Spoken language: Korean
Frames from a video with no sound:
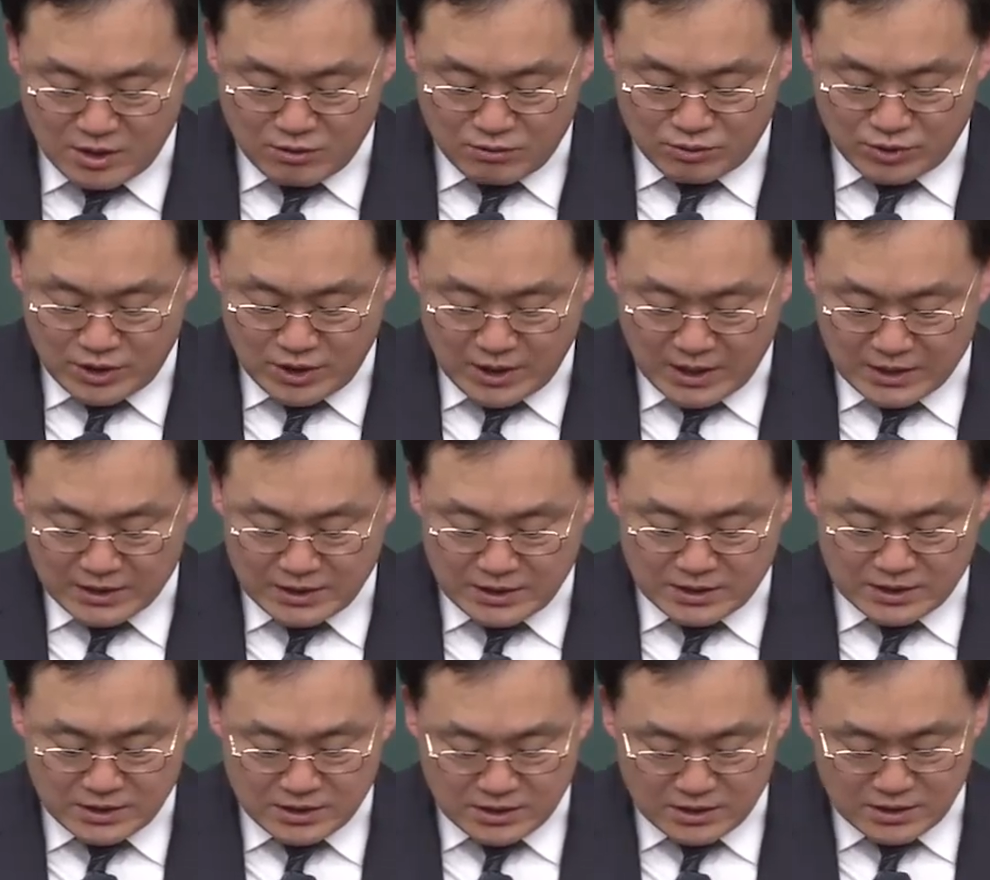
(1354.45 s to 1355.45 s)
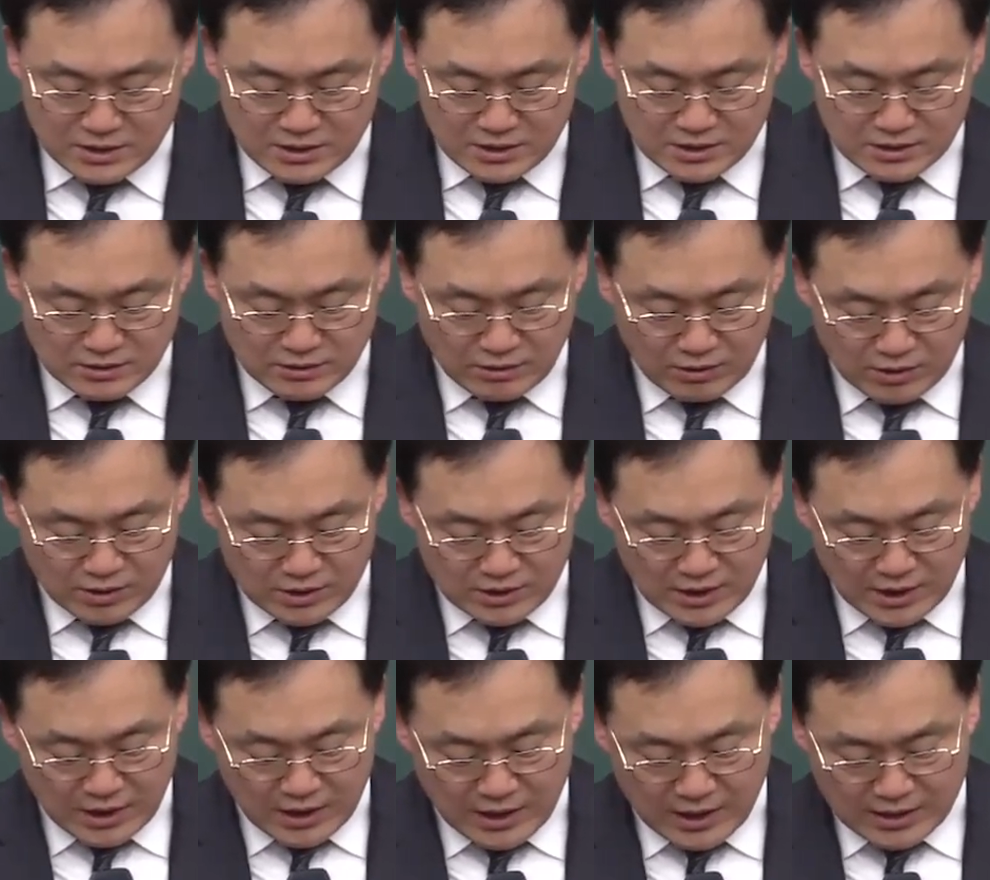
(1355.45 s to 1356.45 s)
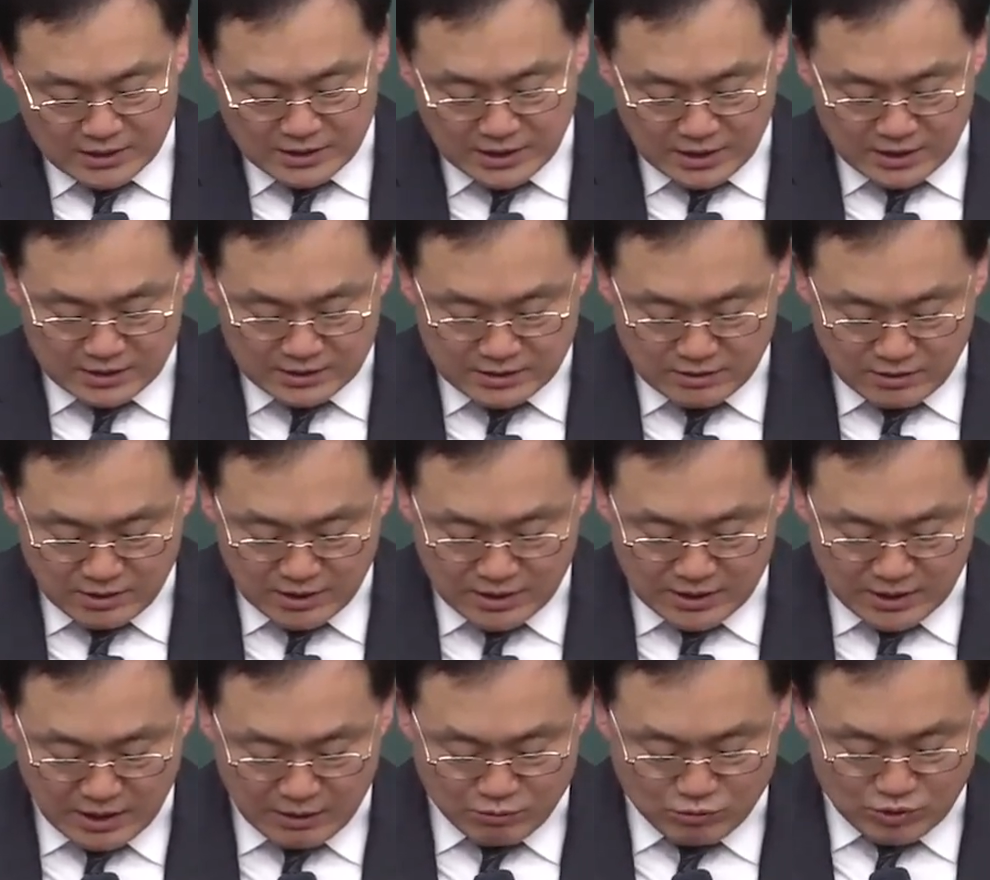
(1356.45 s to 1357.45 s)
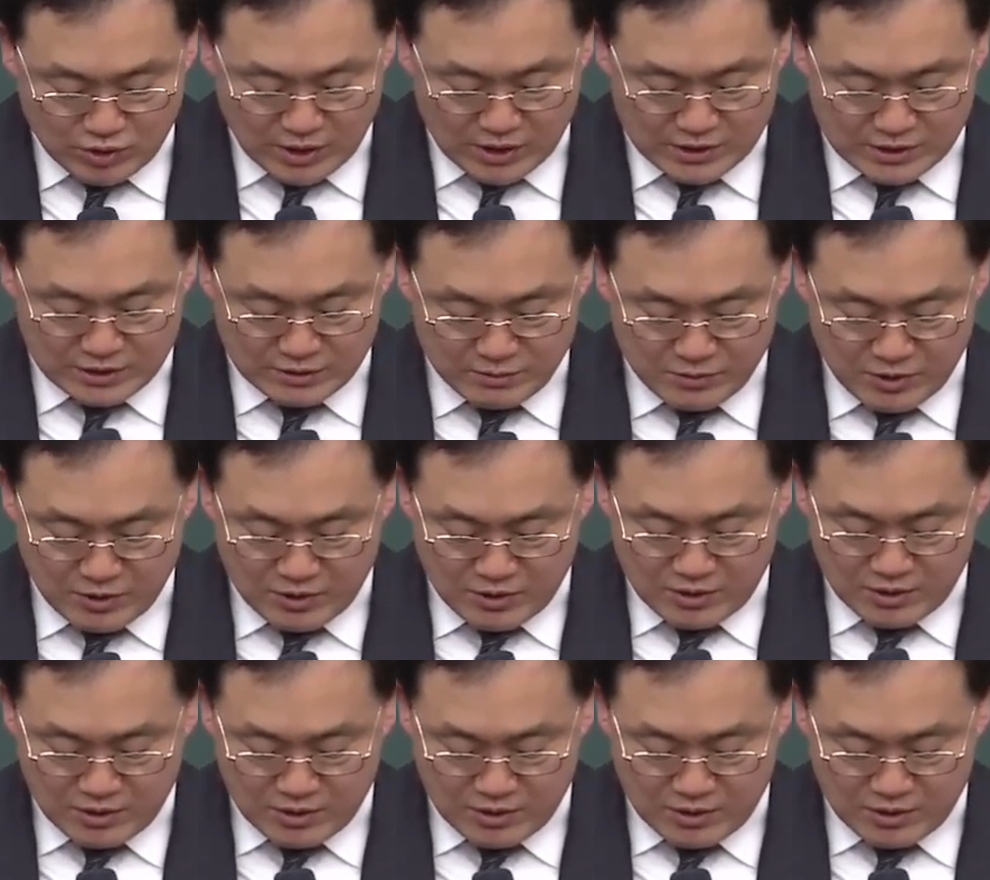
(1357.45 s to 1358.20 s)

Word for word: 우리 아들들은 어리다가 장성한 나무 같으며